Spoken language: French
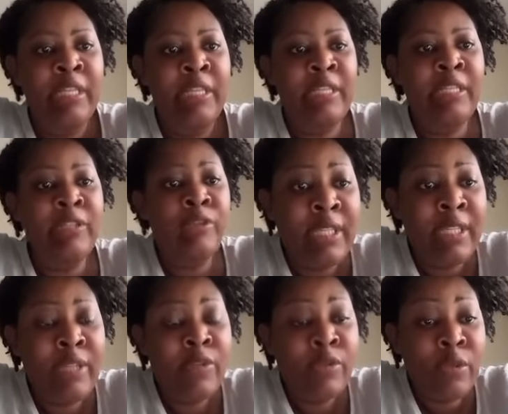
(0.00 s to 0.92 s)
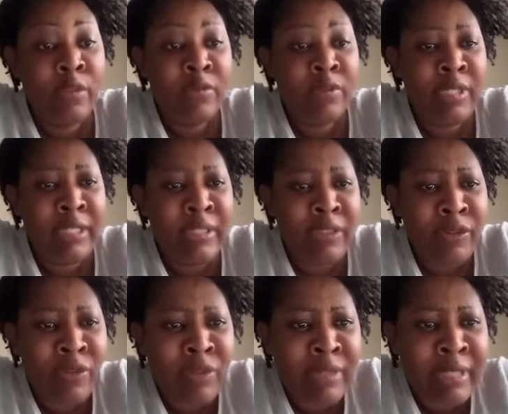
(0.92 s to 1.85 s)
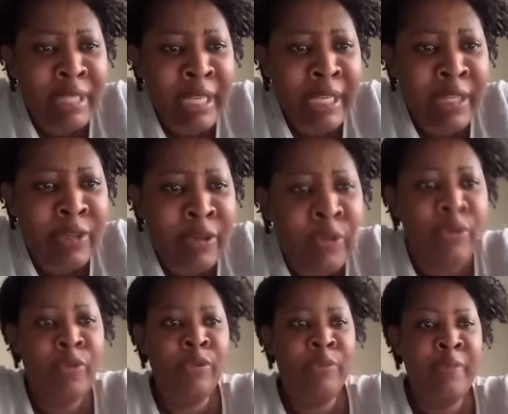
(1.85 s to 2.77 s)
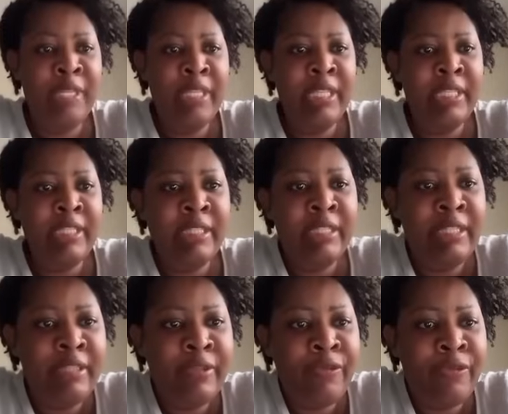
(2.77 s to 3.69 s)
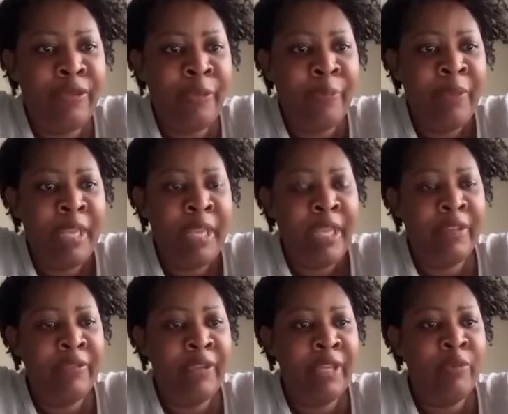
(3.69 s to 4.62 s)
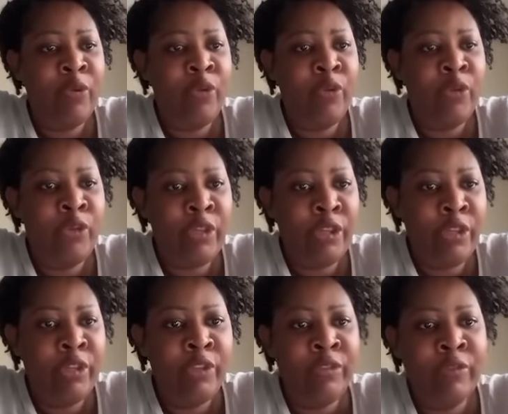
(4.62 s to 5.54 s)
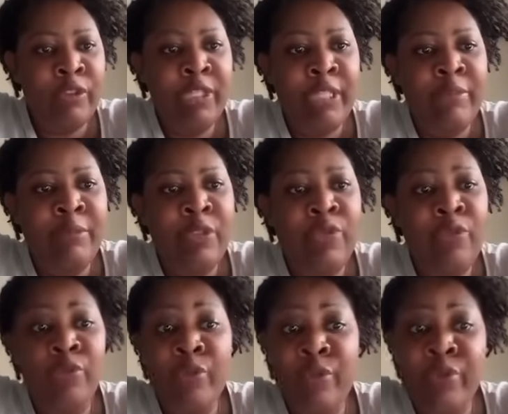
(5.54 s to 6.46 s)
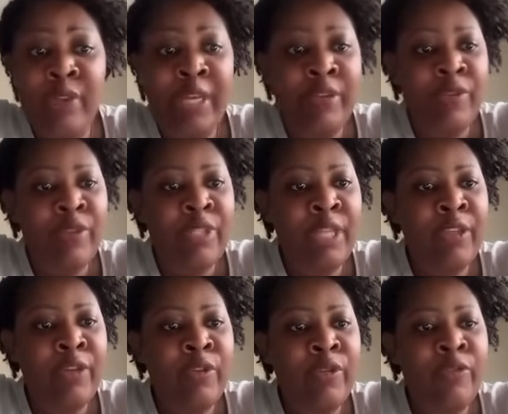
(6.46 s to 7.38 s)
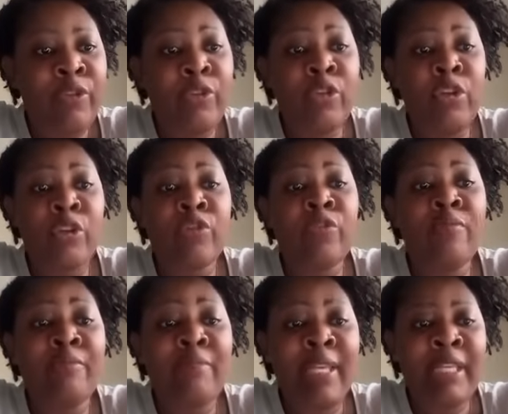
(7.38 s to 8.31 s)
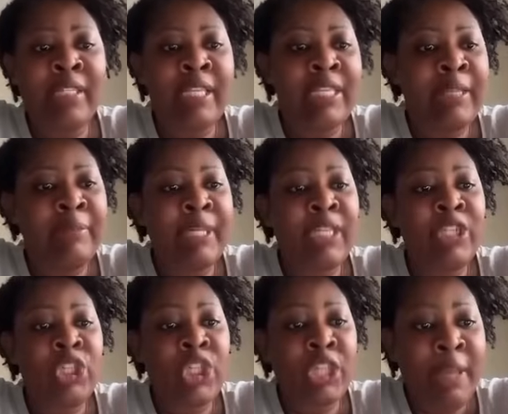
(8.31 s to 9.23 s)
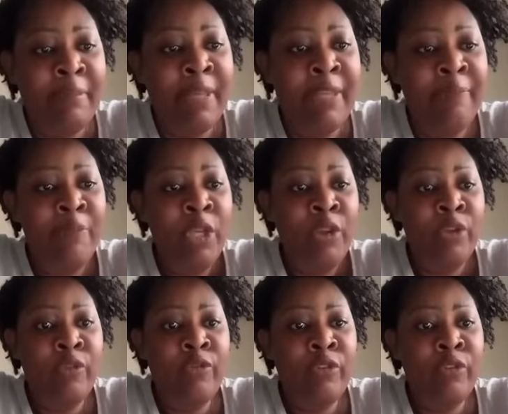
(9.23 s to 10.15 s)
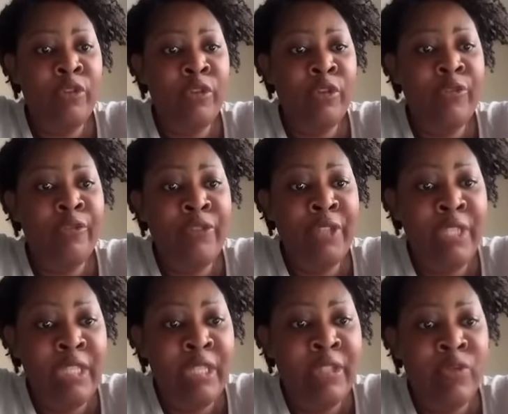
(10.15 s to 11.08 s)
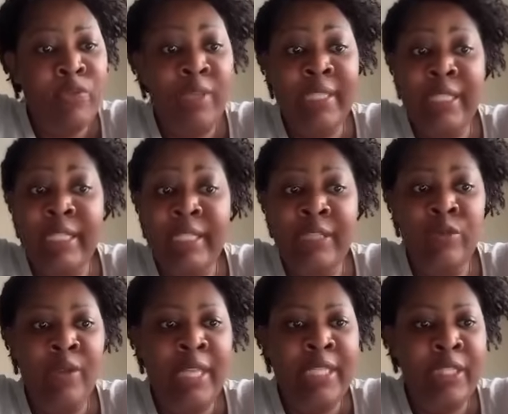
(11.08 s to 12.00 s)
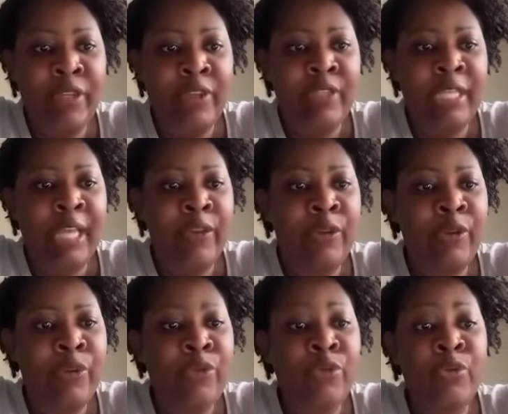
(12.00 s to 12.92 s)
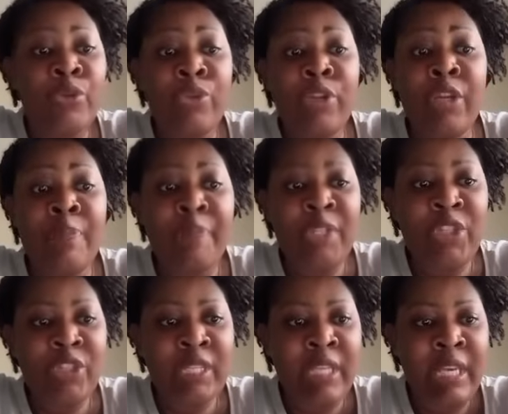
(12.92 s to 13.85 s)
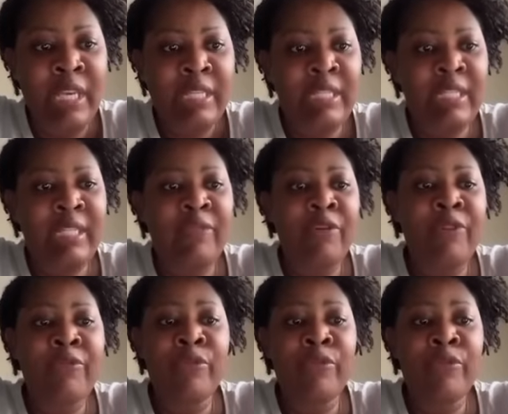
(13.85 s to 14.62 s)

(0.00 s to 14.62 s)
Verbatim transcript: Si tant est, que le bien-être des enfants est vraiment au cœur de votre émission aux vacances et que votre cœur de mère n'accepterait jamais que votre fille soit traitée de la sorte alors que son seul péché c'est d'avoir